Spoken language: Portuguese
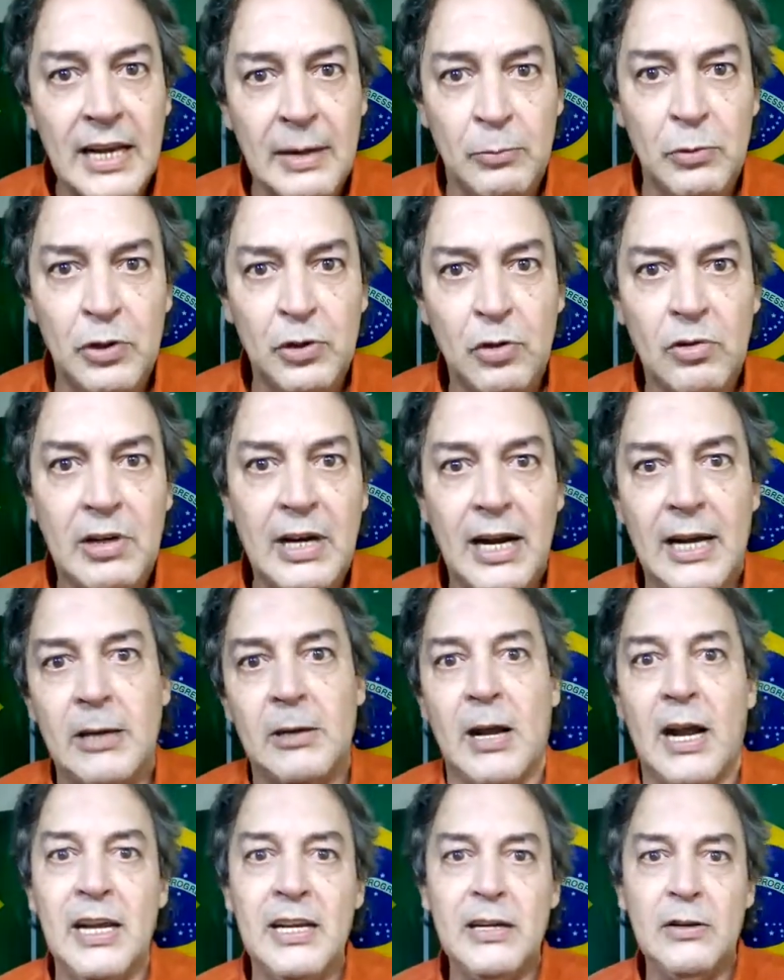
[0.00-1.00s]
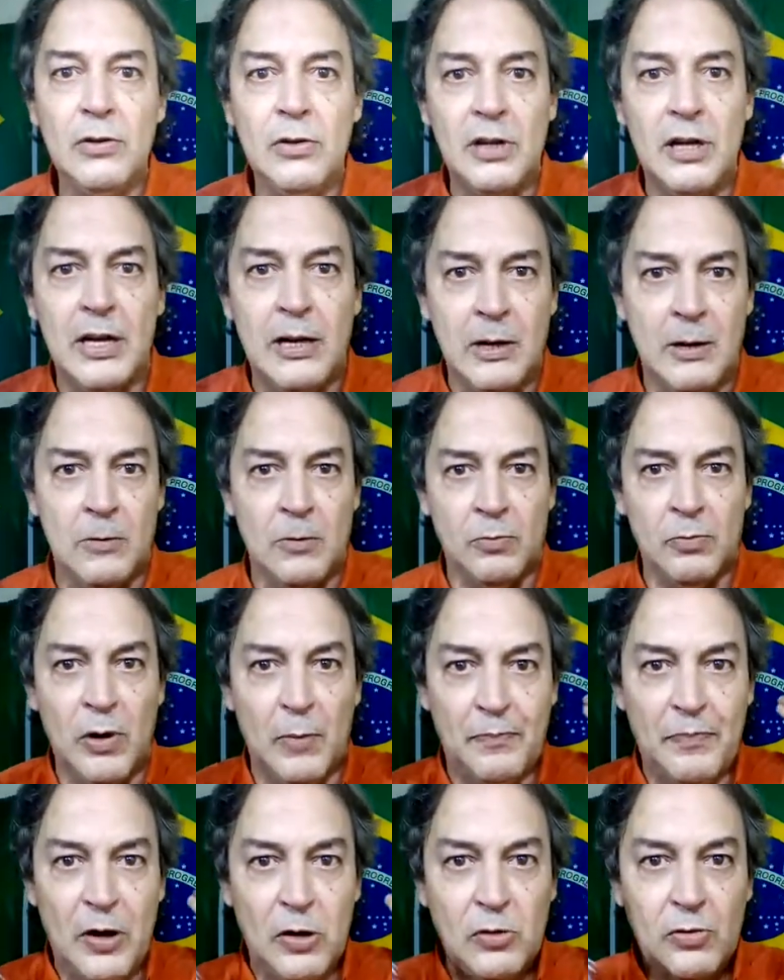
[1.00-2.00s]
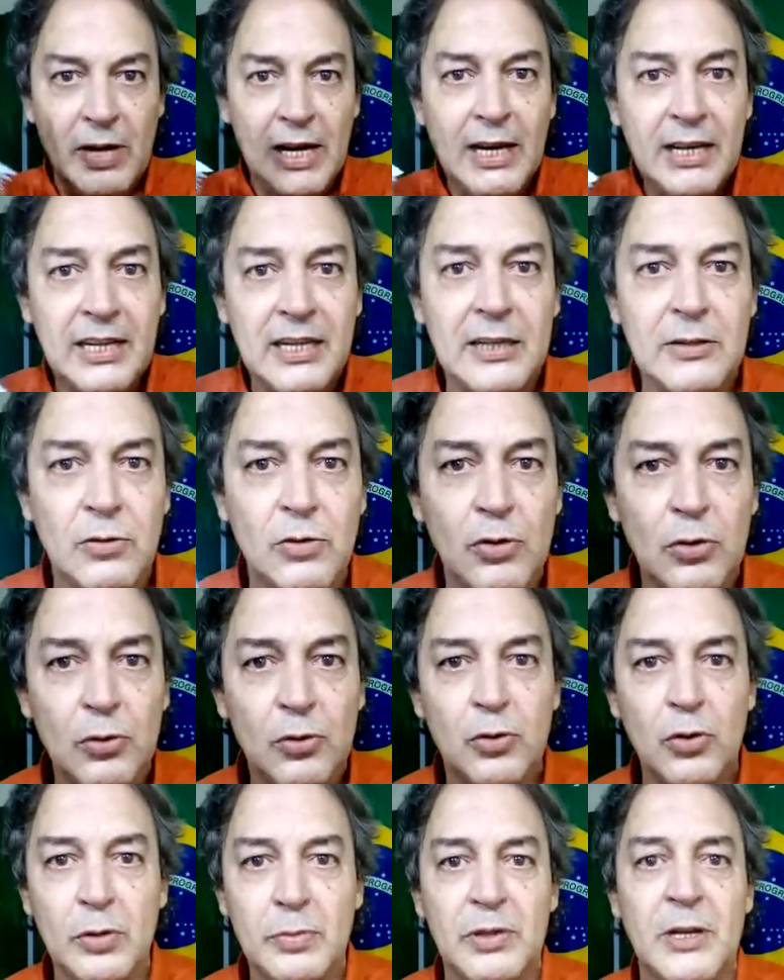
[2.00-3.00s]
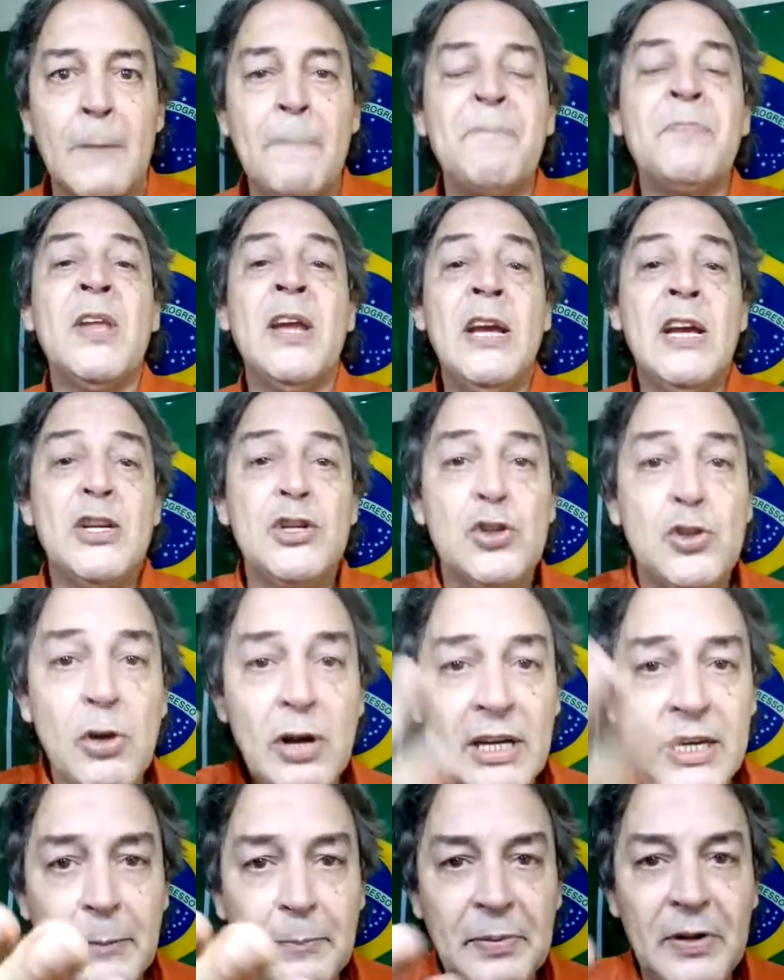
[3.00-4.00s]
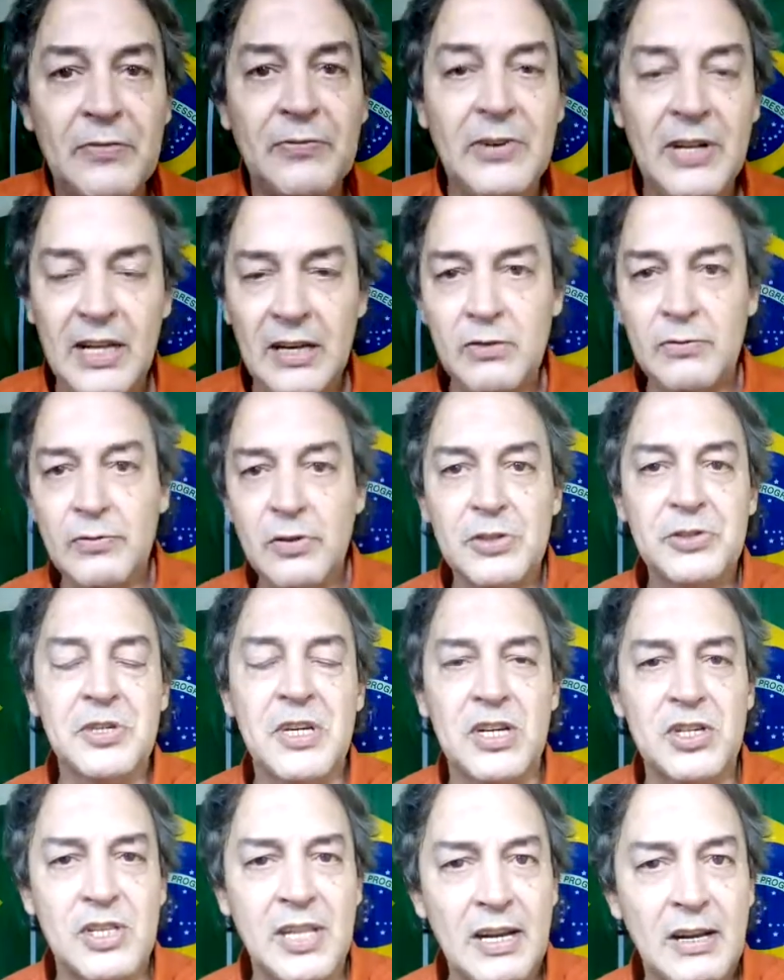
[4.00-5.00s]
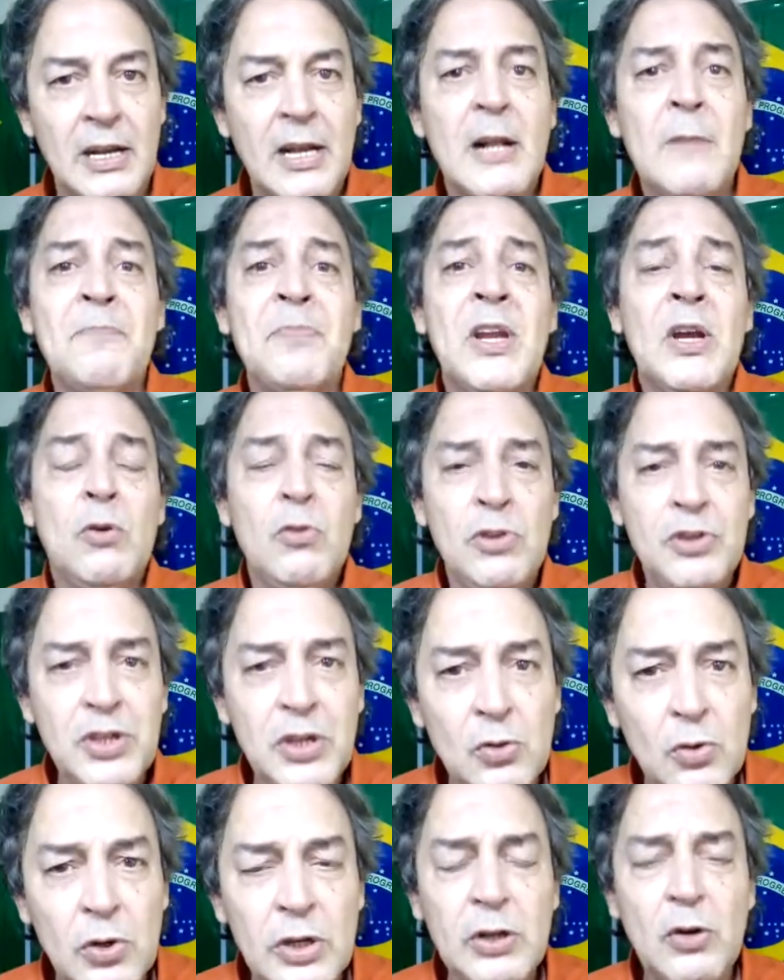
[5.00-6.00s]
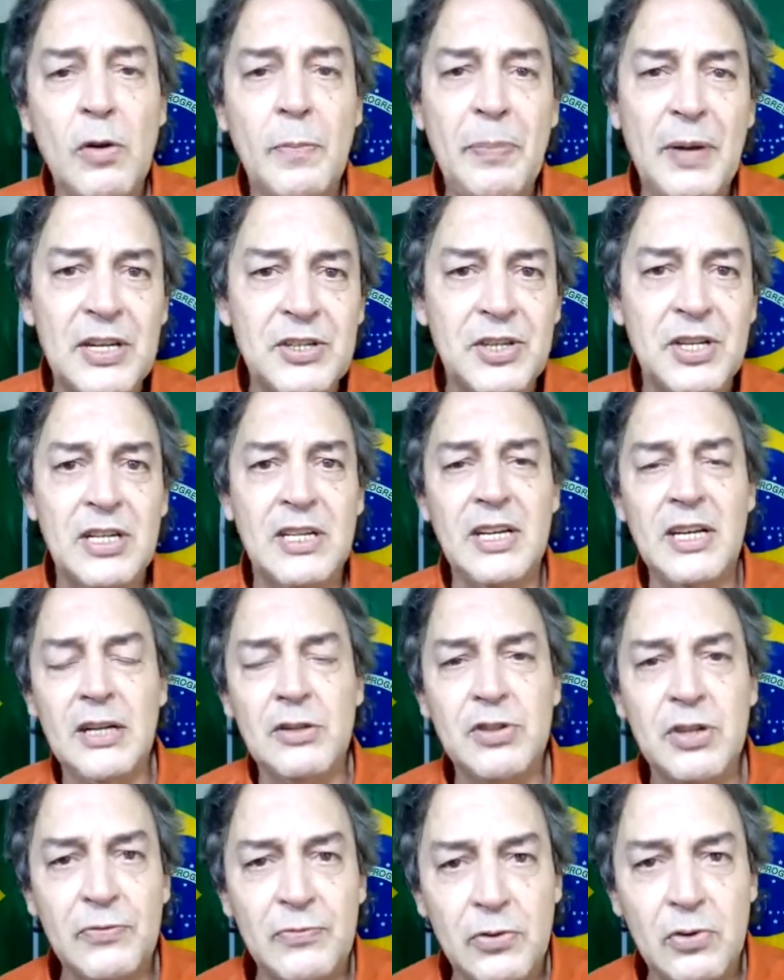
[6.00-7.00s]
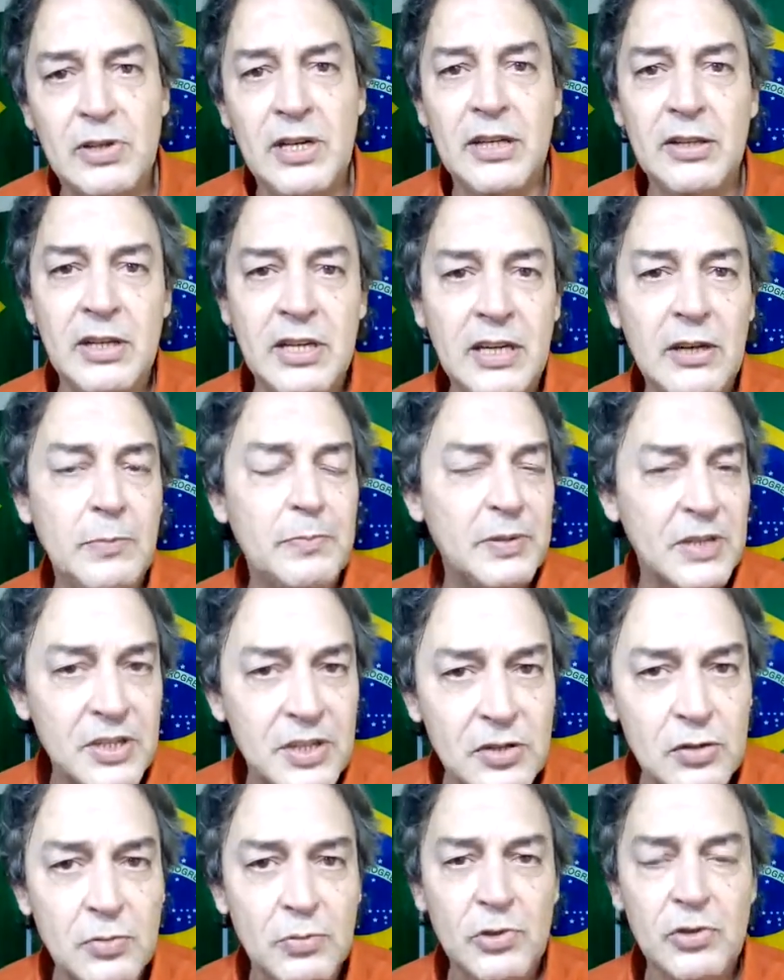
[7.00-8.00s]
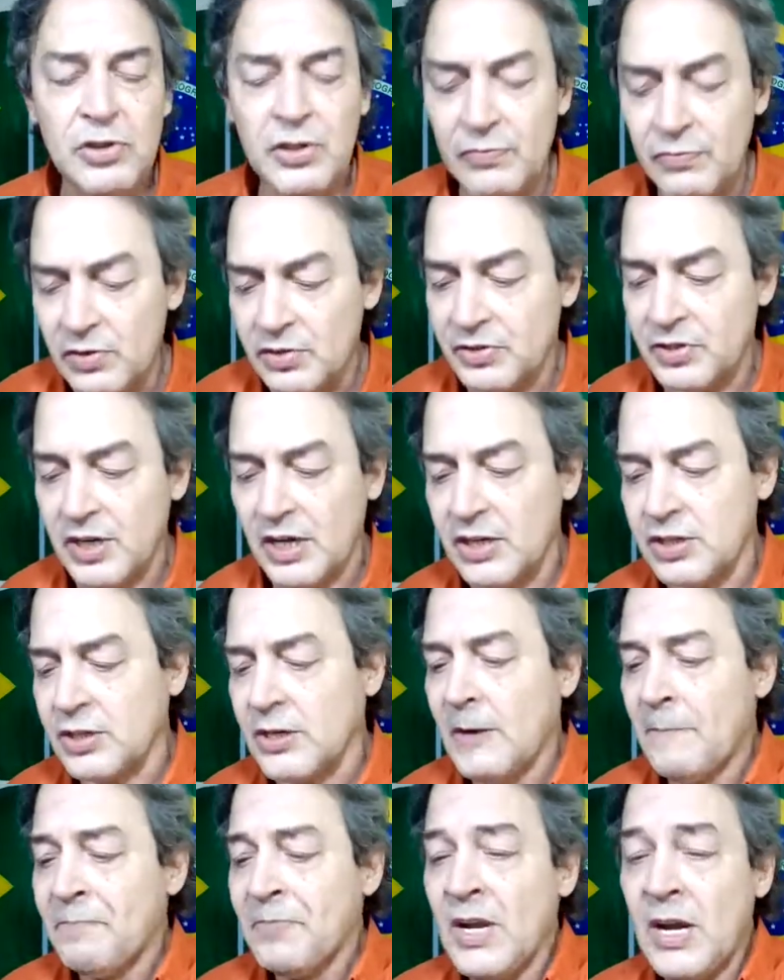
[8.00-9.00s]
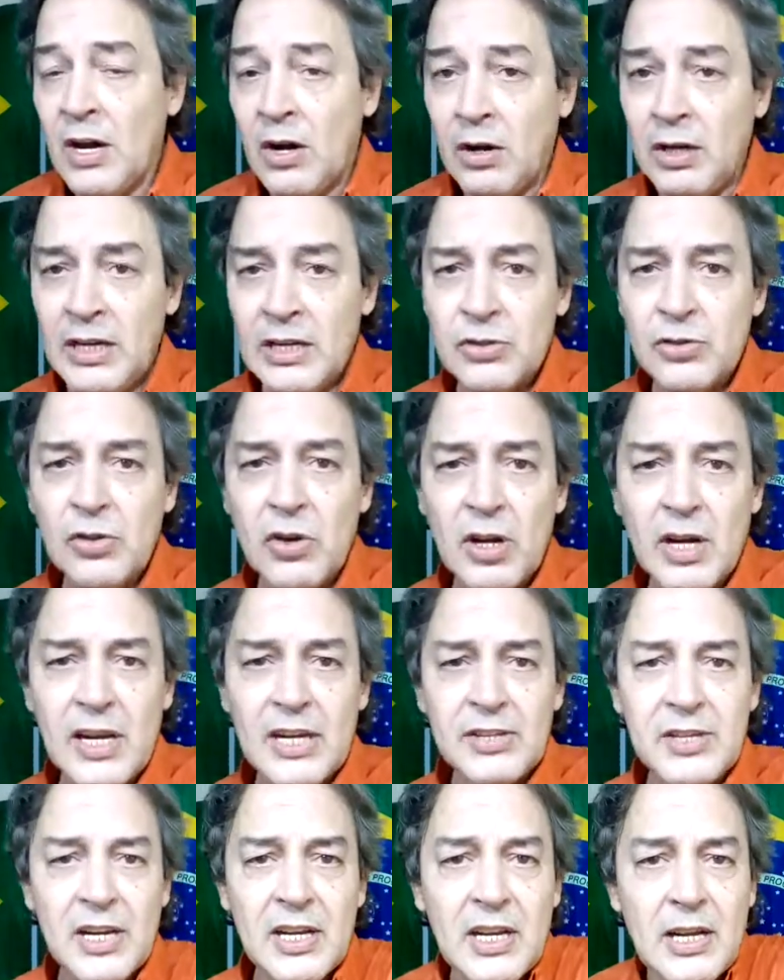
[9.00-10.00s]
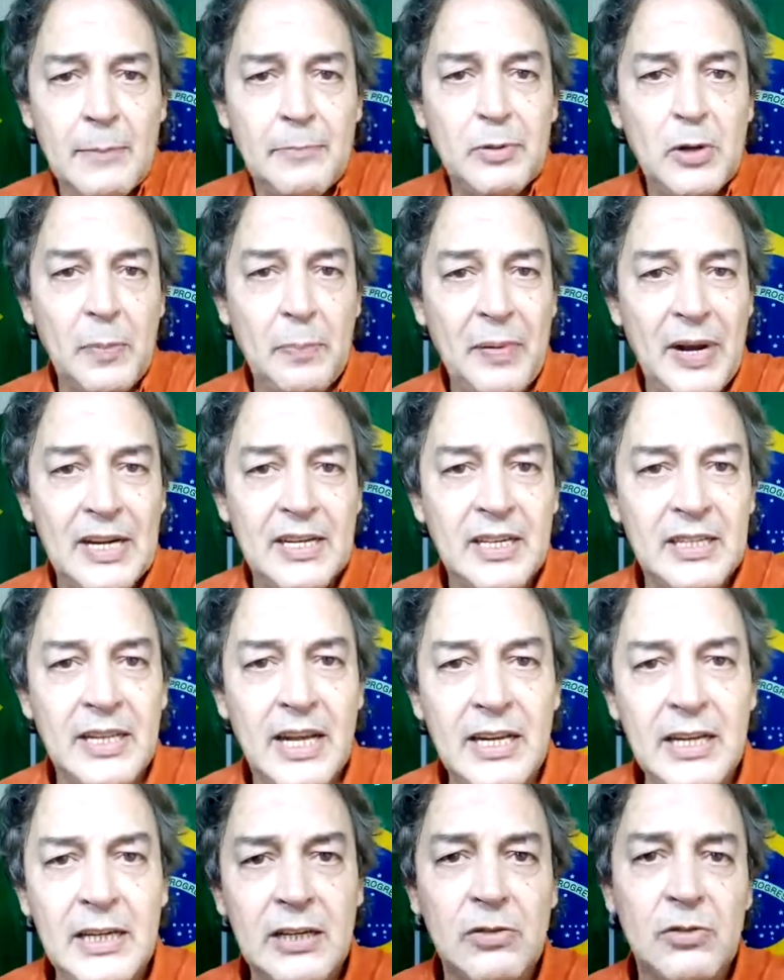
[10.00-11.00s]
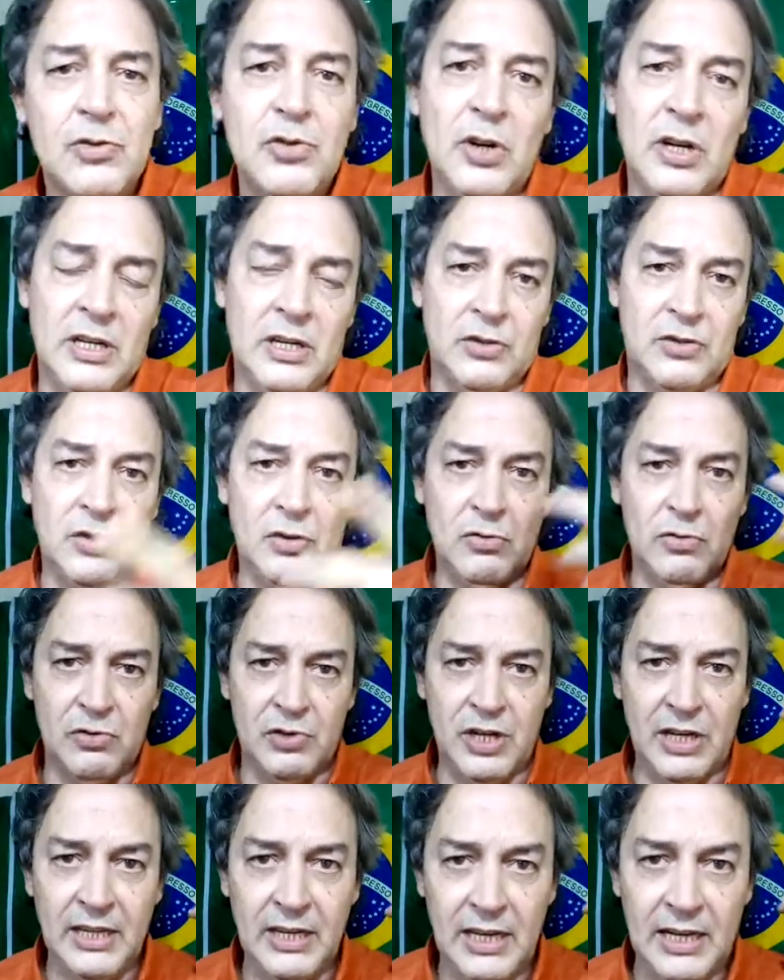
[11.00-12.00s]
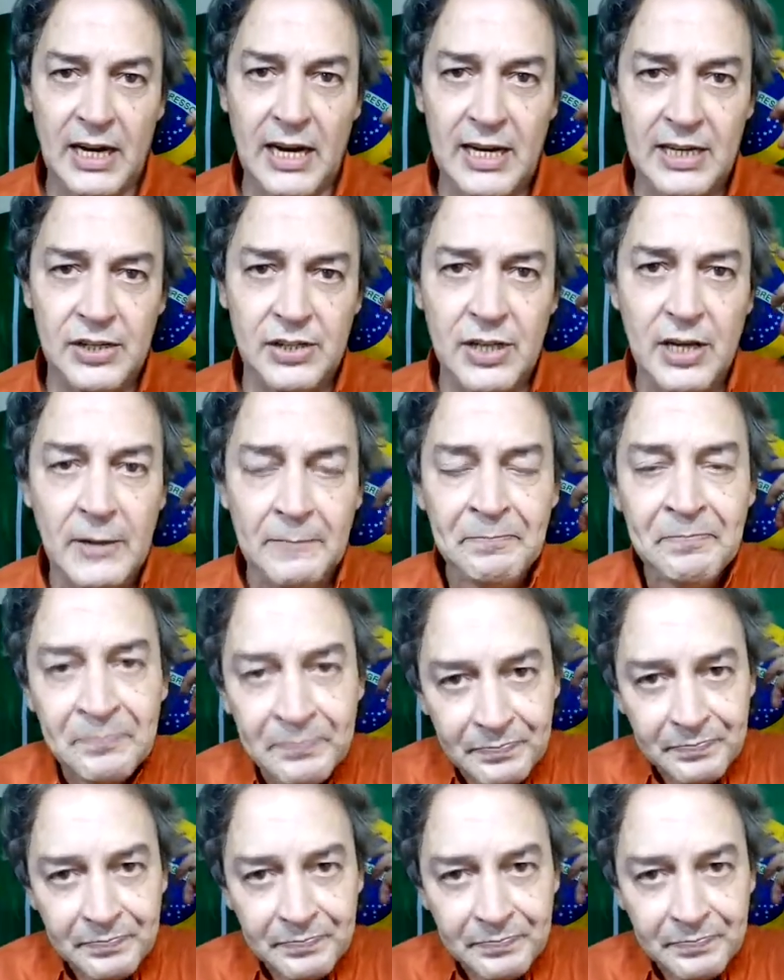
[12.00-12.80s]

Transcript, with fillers: É muito caro. Aí eu, o meu palco é aqui no YouTube. Estou aqui para falar com vocês, tá? Continue compartilhando, divulgando, que eu preciso muito de vocês. Olha só, essa propaganda aí são generais, né?